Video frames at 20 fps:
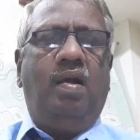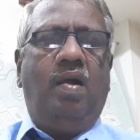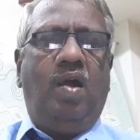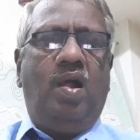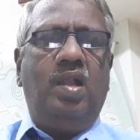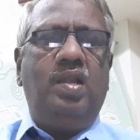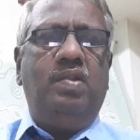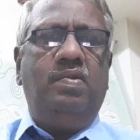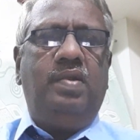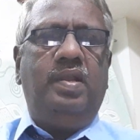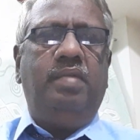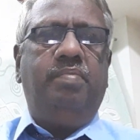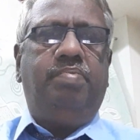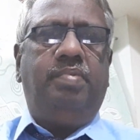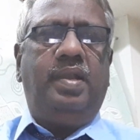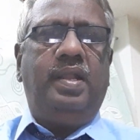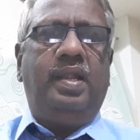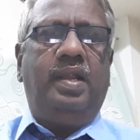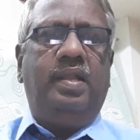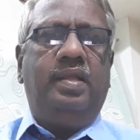ஆண்டுடைய
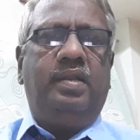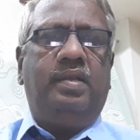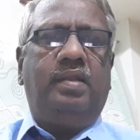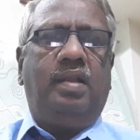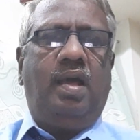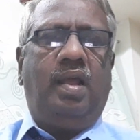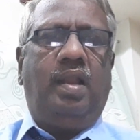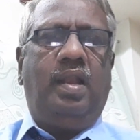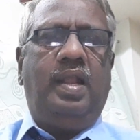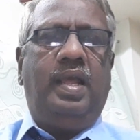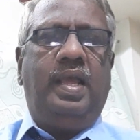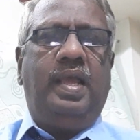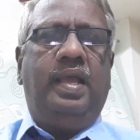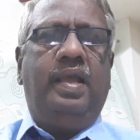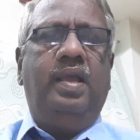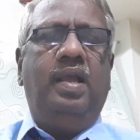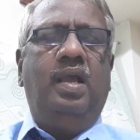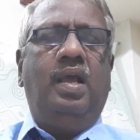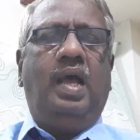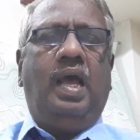பிள்ளைகள் இருக்கிறார்களே
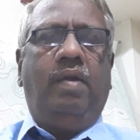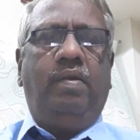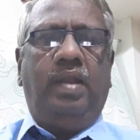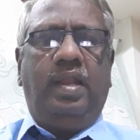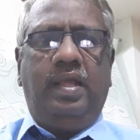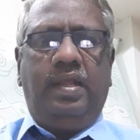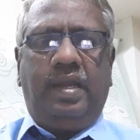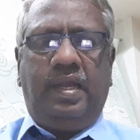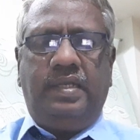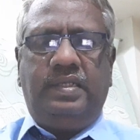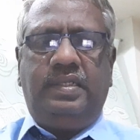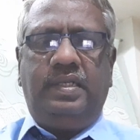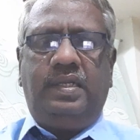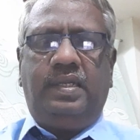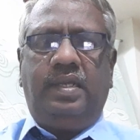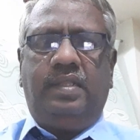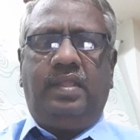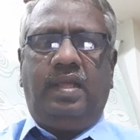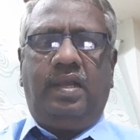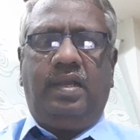அவர்களை
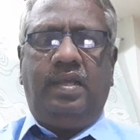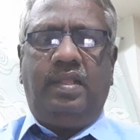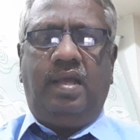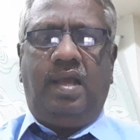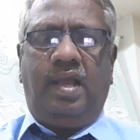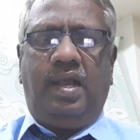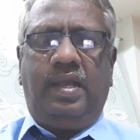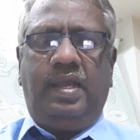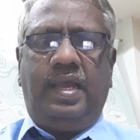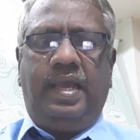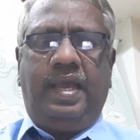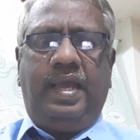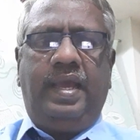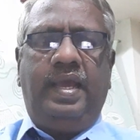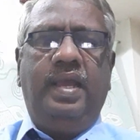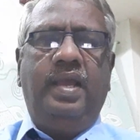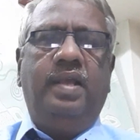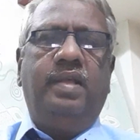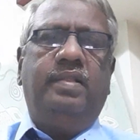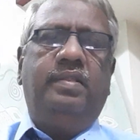ரட்சிக்கத்தக்கதாக
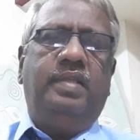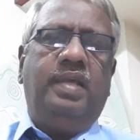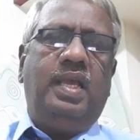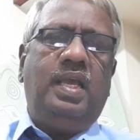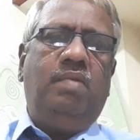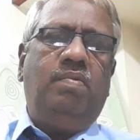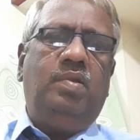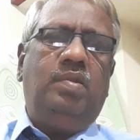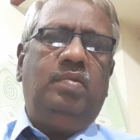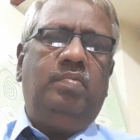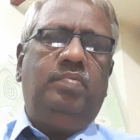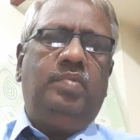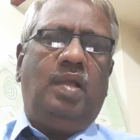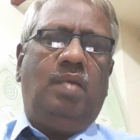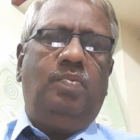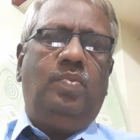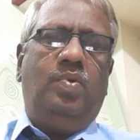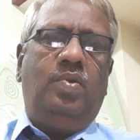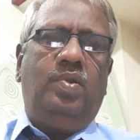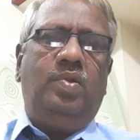தேவனும்
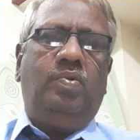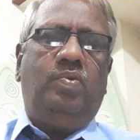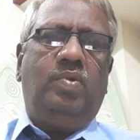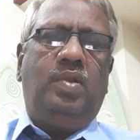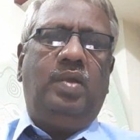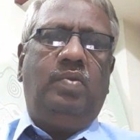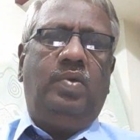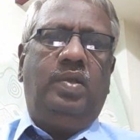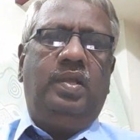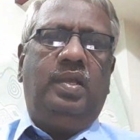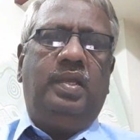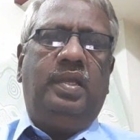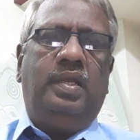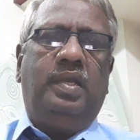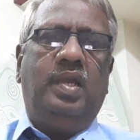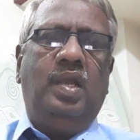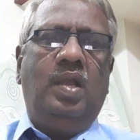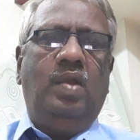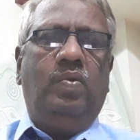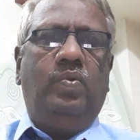நம்மோடு கூட ஒரு
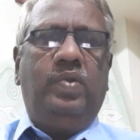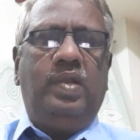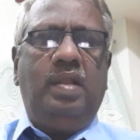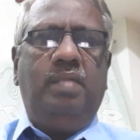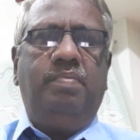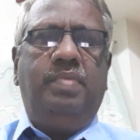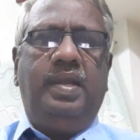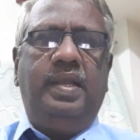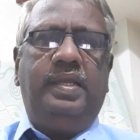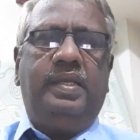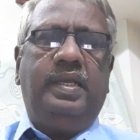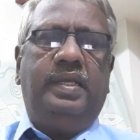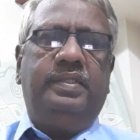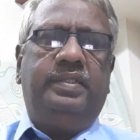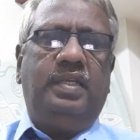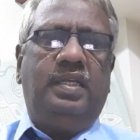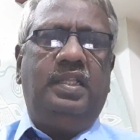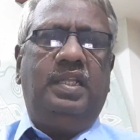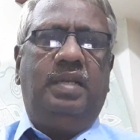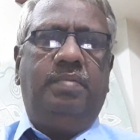உடன்படிக்கை
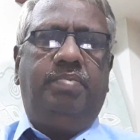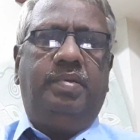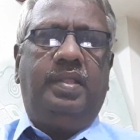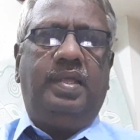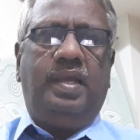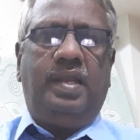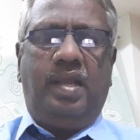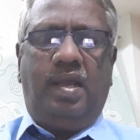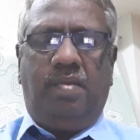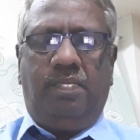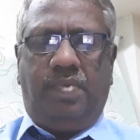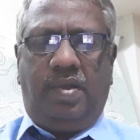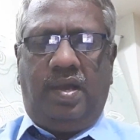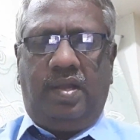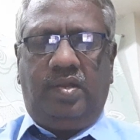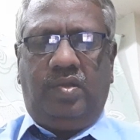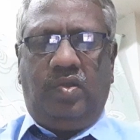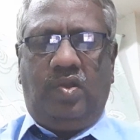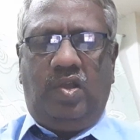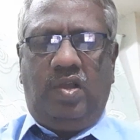செய்திருப்பதை நாம்
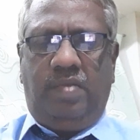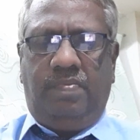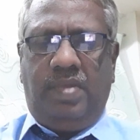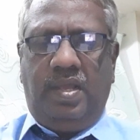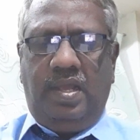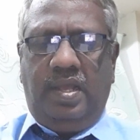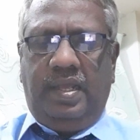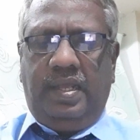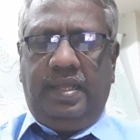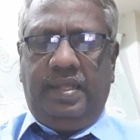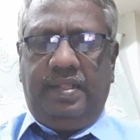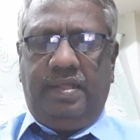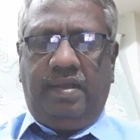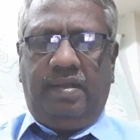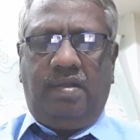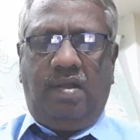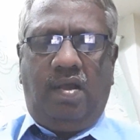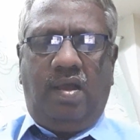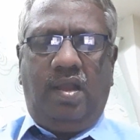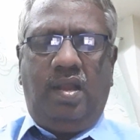பார்க்கிறோம் இந்த
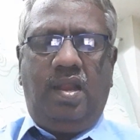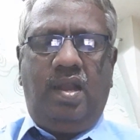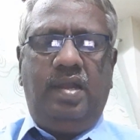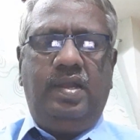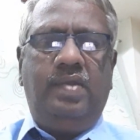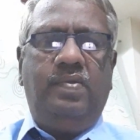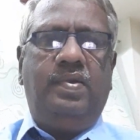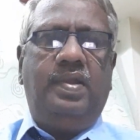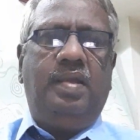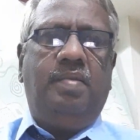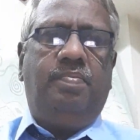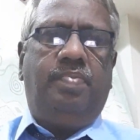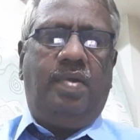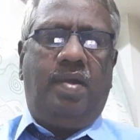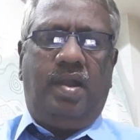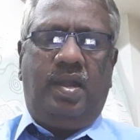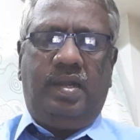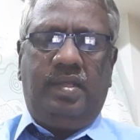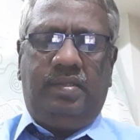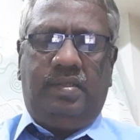காலாண்டினுடைய
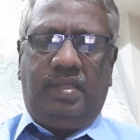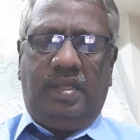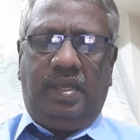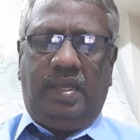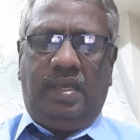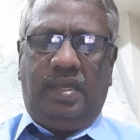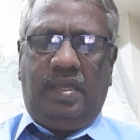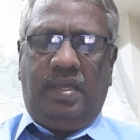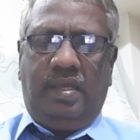பாடத்தை